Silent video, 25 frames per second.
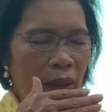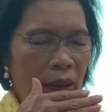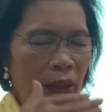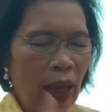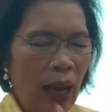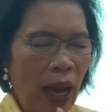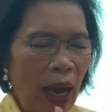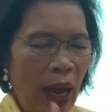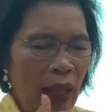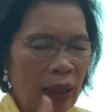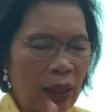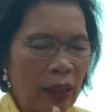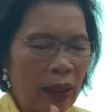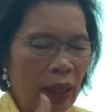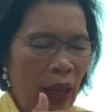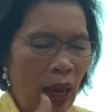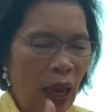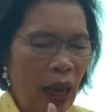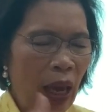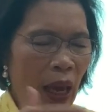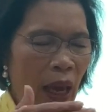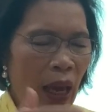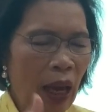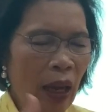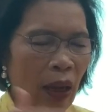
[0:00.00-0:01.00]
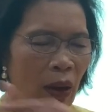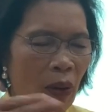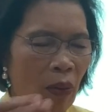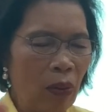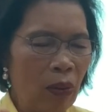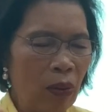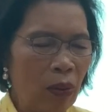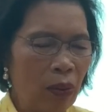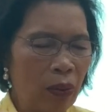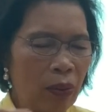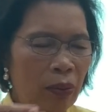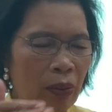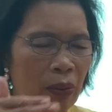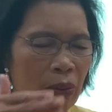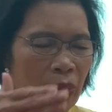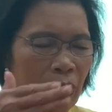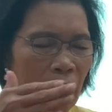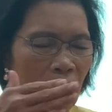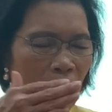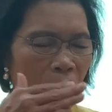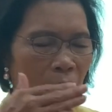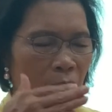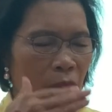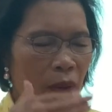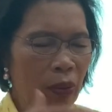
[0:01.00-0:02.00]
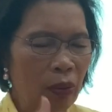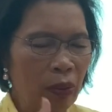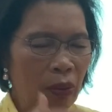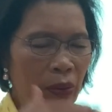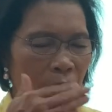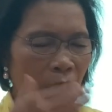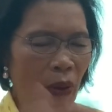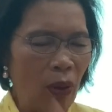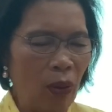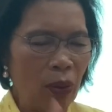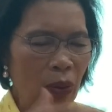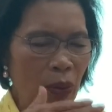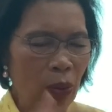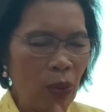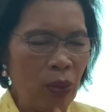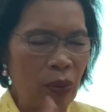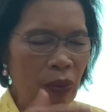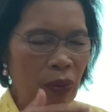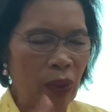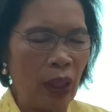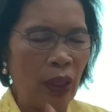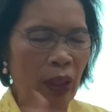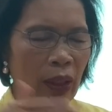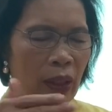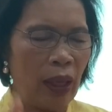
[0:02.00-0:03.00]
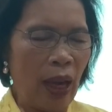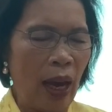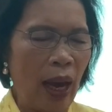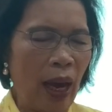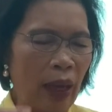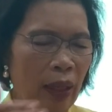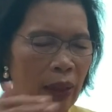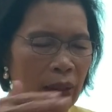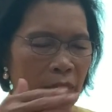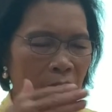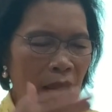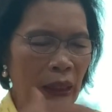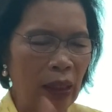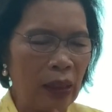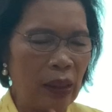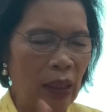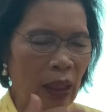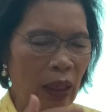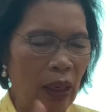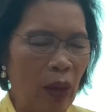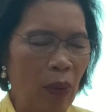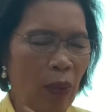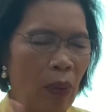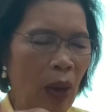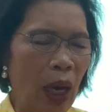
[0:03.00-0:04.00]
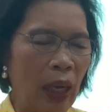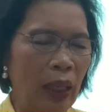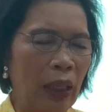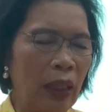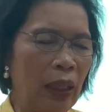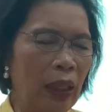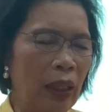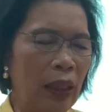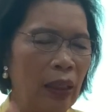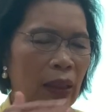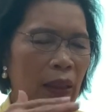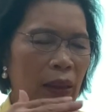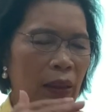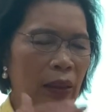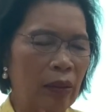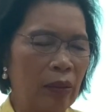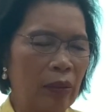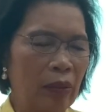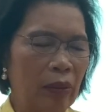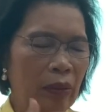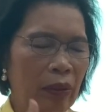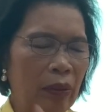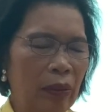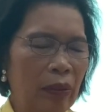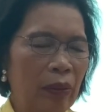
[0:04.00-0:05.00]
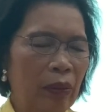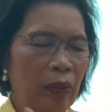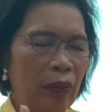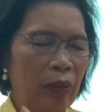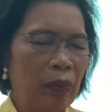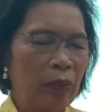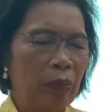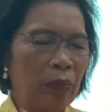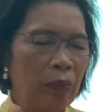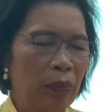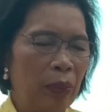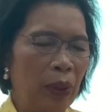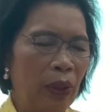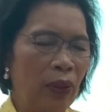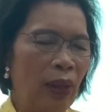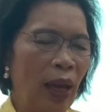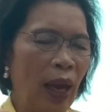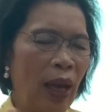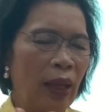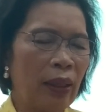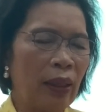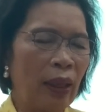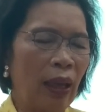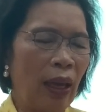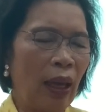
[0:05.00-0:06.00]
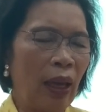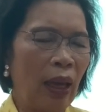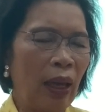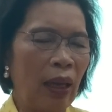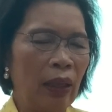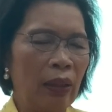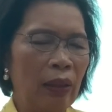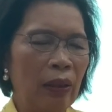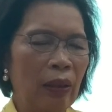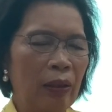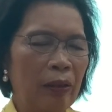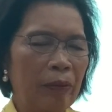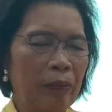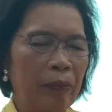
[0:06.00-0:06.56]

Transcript: ธาตุแท้ของของของทุกสิ่งอย่างในจักรวาลนี้เป็นธาตุแท้เลย